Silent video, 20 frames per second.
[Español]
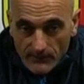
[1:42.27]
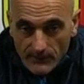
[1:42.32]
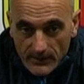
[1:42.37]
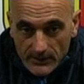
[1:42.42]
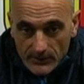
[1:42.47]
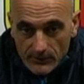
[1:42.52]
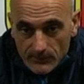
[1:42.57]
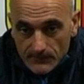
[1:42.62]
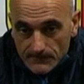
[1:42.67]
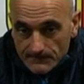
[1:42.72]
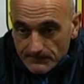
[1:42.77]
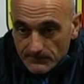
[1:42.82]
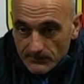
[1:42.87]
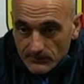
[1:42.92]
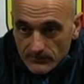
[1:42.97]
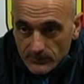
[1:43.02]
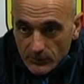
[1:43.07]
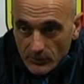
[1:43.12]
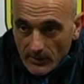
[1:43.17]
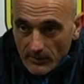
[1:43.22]
fallos.
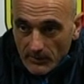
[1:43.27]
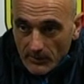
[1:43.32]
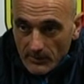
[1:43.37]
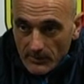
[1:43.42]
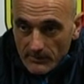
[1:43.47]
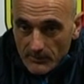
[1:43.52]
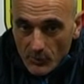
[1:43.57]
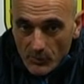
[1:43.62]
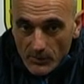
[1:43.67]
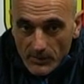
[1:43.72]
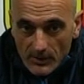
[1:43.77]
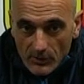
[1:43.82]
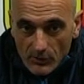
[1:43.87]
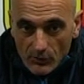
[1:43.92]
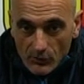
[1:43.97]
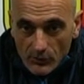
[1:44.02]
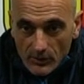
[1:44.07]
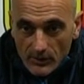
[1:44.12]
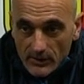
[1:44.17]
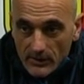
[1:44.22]
Por eso se producen
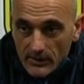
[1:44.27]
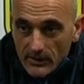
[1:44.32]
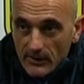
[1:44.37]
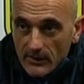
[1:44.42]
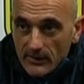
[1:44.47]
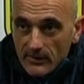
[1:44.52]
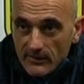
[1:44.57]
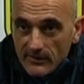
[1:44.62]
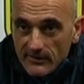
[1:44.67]
los goles